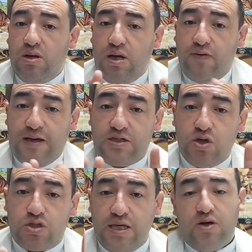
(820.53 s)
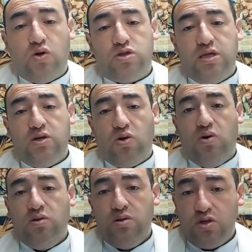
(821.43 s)
Efesios
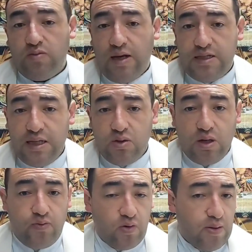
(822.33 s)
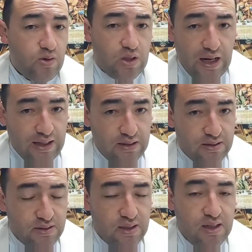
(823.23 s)
5.5 nos va a decir de una forma muy clara
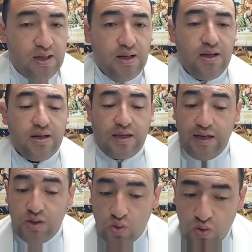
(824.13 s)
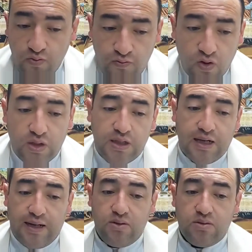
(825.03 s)
que ningún
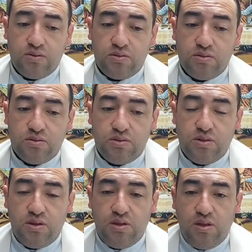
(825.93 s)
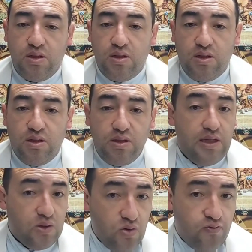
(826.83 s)
fornicario,
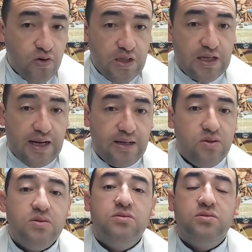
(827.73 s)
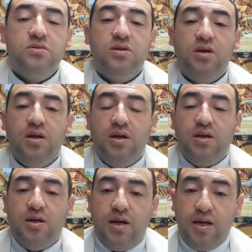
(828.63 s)
ningún fornicario,
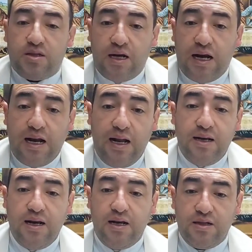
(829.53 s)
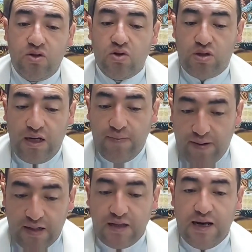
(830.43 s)
entrará en, no tiene
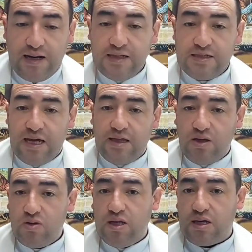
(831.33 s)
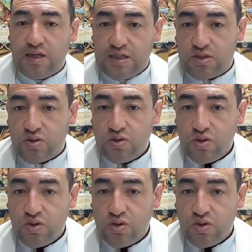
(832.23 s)
parte en la herencia de Dios ni de Cristo.